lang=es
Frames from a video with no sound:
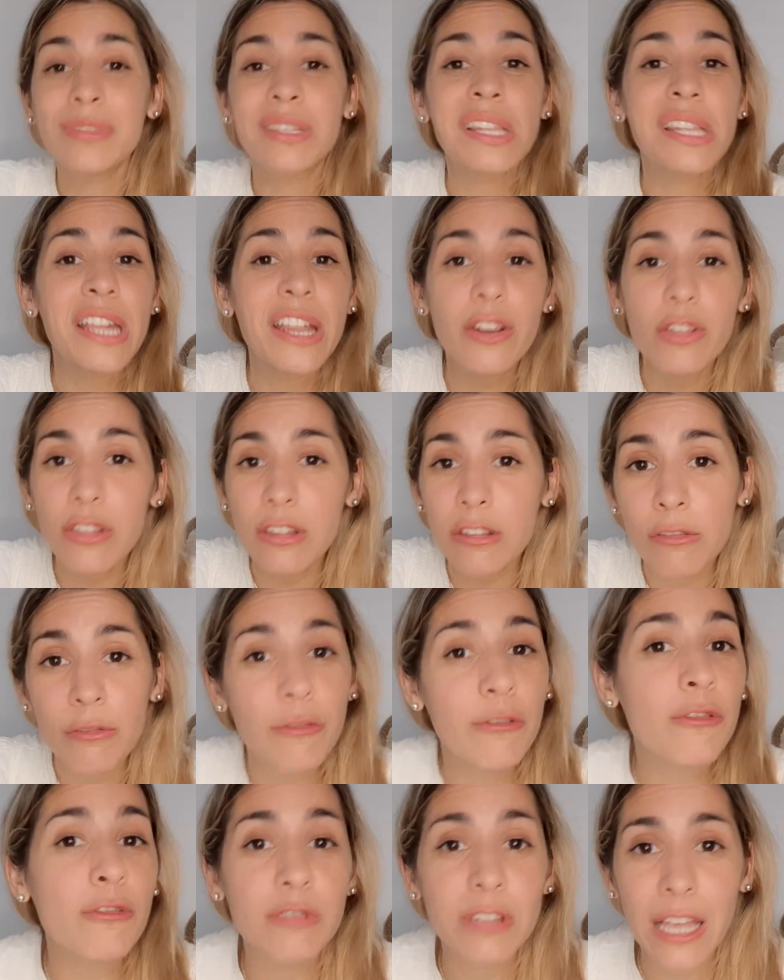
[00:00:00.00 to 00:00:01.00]
cero
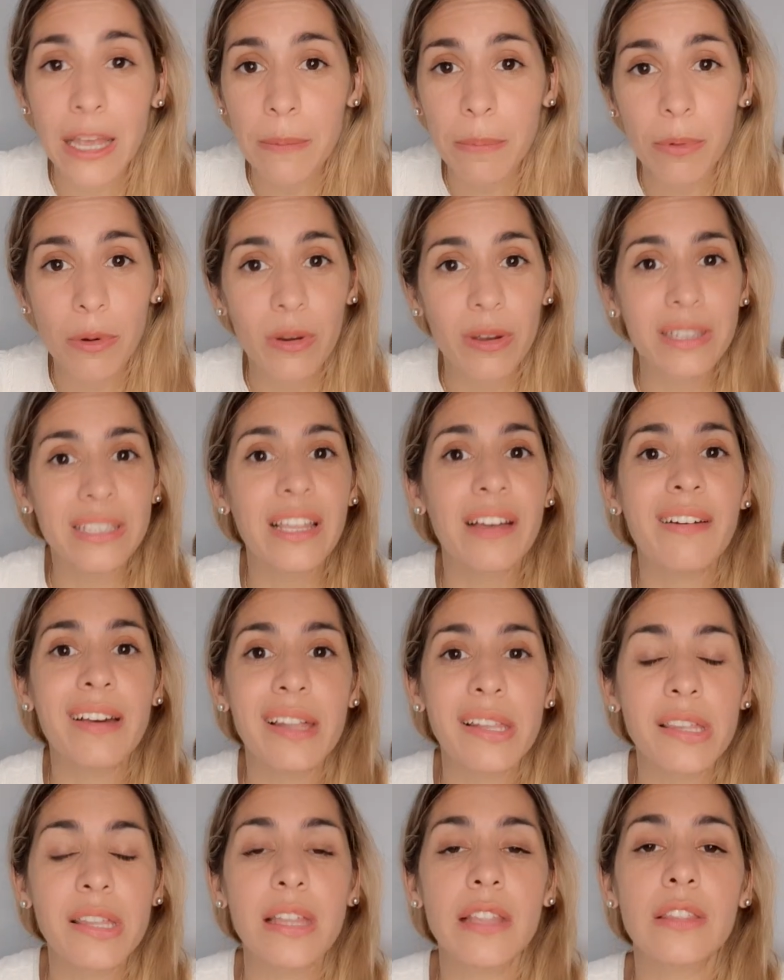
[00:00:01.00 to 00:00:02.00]
disfrute por lo que estaba
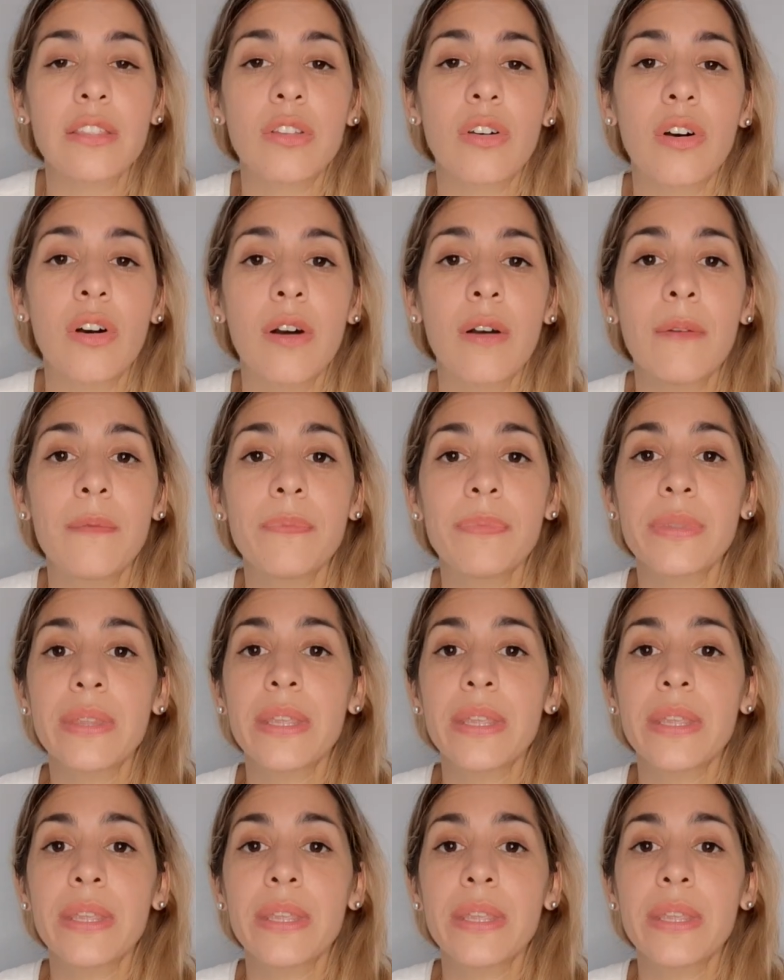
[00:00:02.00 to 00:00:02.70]
haciendo.